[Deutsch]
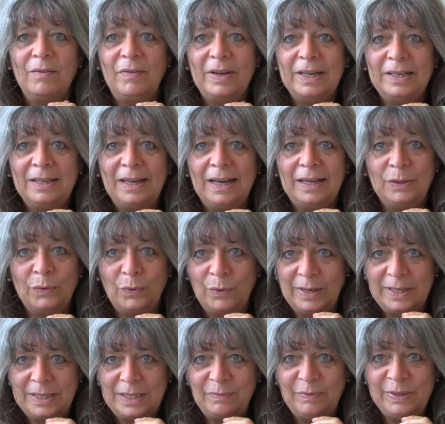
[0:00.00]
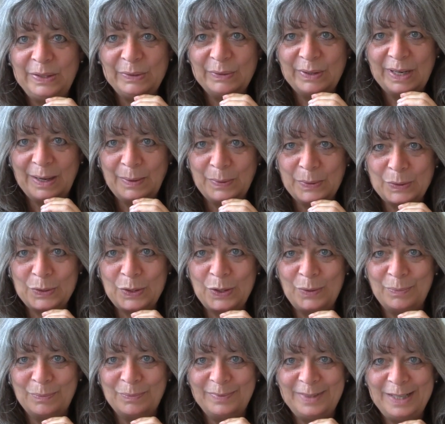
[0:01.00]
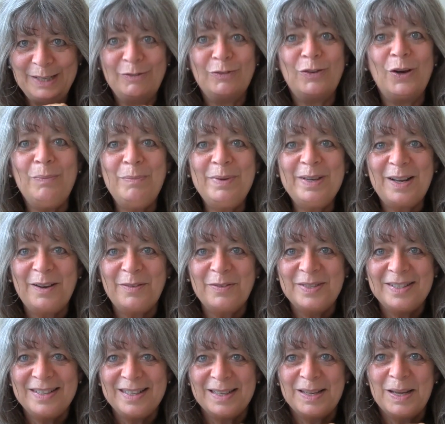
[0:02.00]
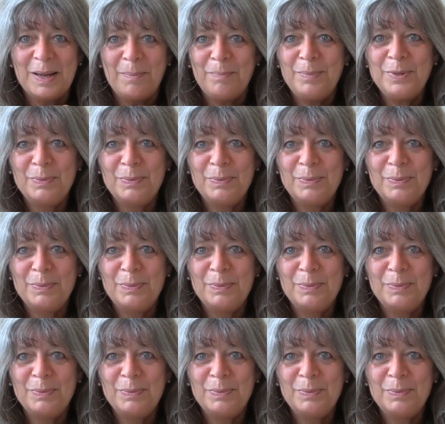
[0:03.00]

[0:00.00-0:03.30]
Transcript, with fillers: wenn ein neues Video rauskommt. Ich freue mich auf Sie.